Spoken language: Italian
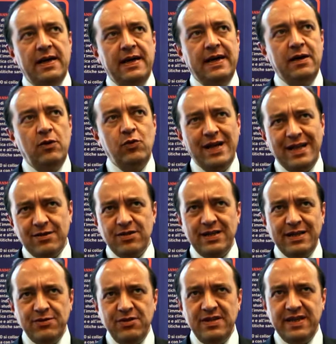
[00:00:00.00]
Eh, un altro
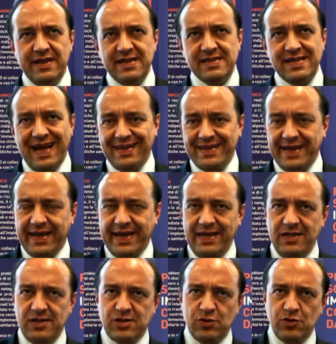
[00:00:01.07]
dato interessante è che
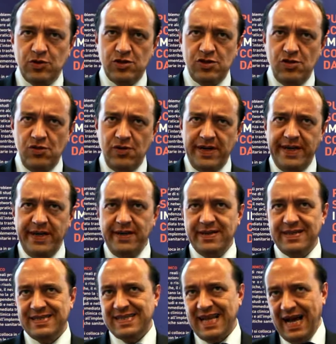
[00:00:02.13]
l'istruzione
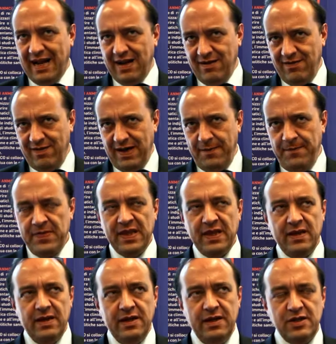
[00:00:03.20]
salva.
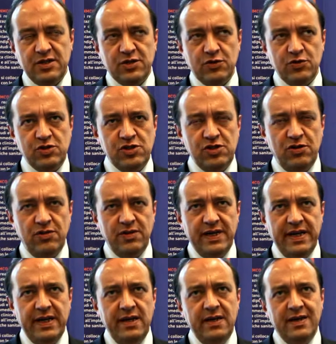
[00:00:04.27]

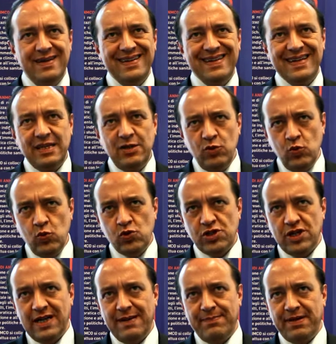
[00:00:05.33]
L'istruzione
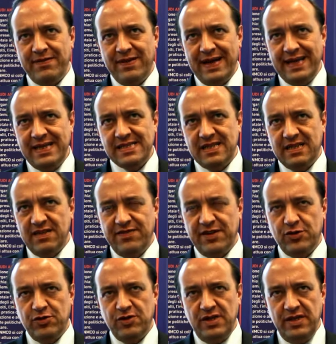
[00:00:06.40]
riduce la prevalenza dei
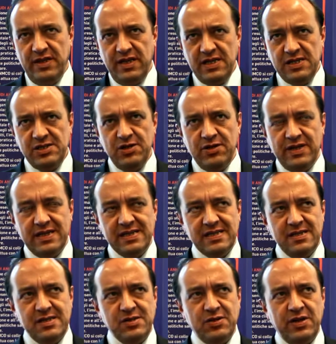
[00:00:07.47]
fattori di rischio nel
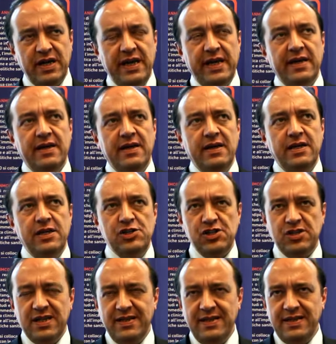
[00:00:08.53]
senso che i
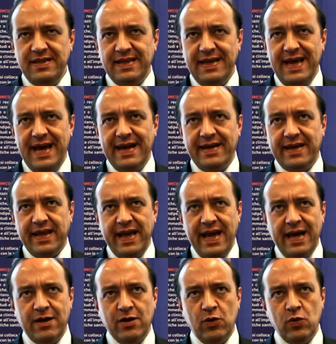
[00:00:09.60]
cittadini italiani che
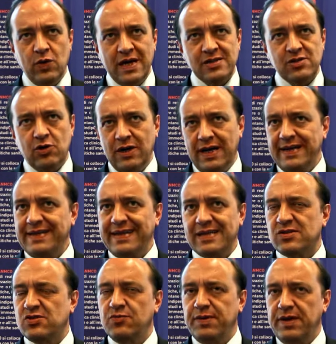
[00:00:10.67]
hanno una
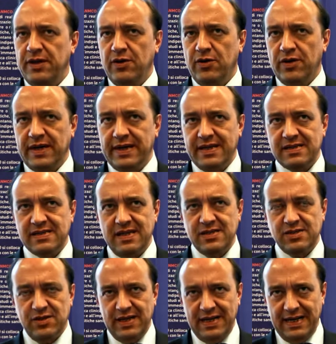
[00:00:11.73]
scolarità superiore, nel
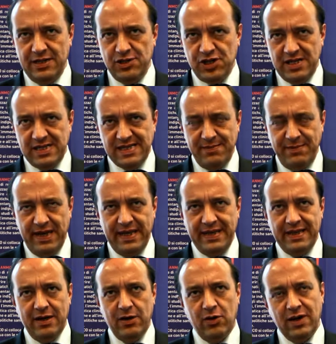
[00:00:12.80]
senso della licenza
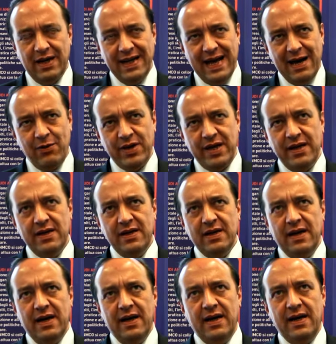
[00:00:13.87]
media o la laurea, eh,
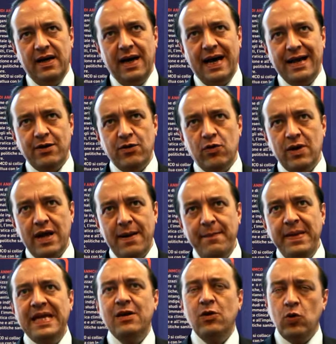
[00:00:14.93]
hanno una
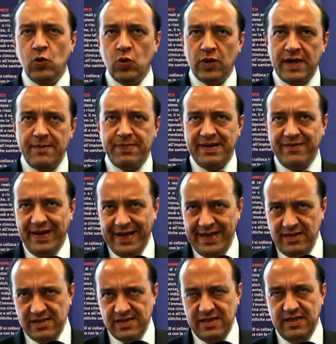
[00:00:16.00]
minore
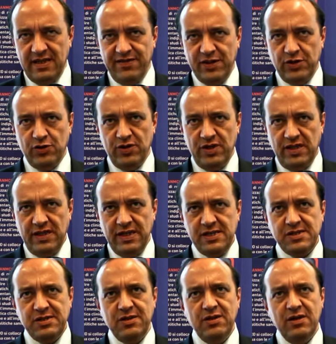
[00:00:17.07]
prevalenza dei fattori di
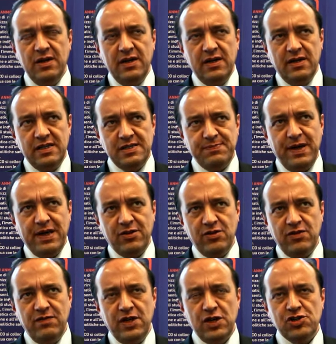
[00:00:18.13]
rischio
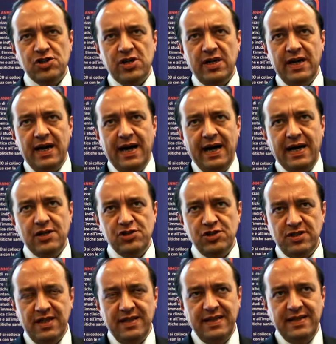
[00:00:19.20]
rispetto invece a
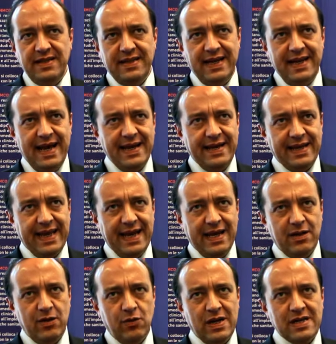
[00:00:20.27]
cittadini italiani che
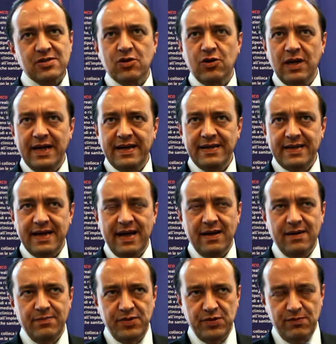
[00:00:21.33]
hanno una
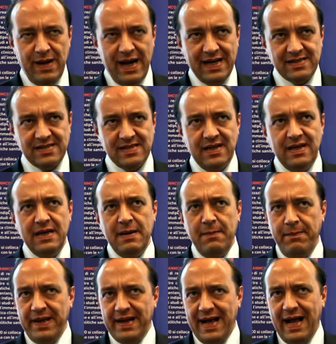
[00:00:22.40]
scolarità più bassa.
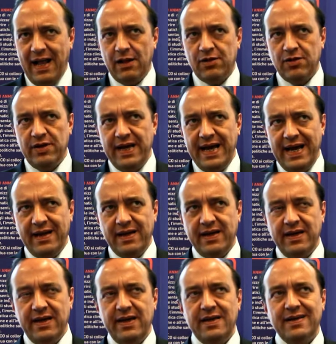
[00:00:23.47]
Peraltro è
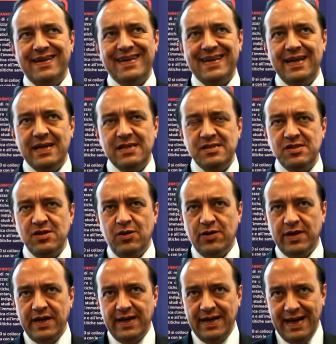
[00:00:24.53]
anche in
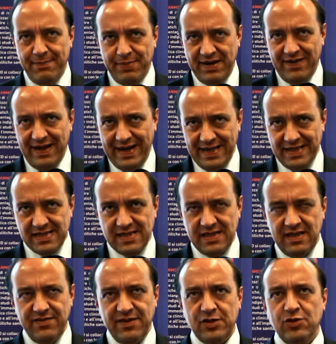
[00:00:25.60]
relazione la prevalenza
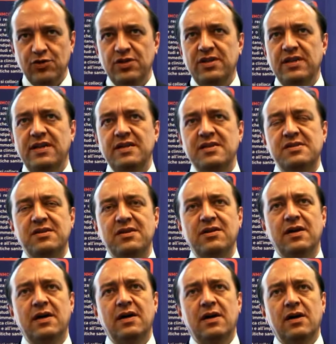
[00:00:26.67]
dei fattori di rischio
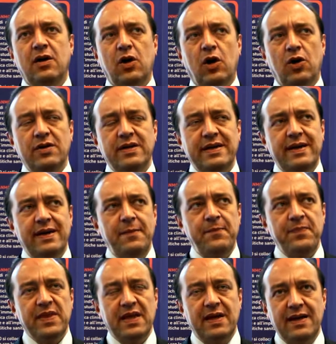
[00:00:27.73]
con
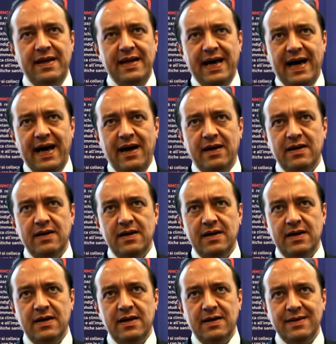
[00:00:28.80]
la
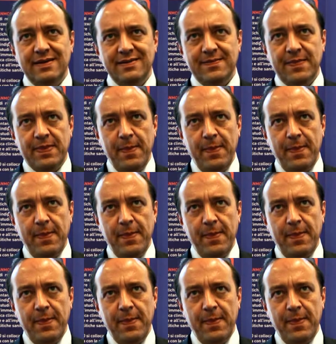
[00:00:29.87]
eh,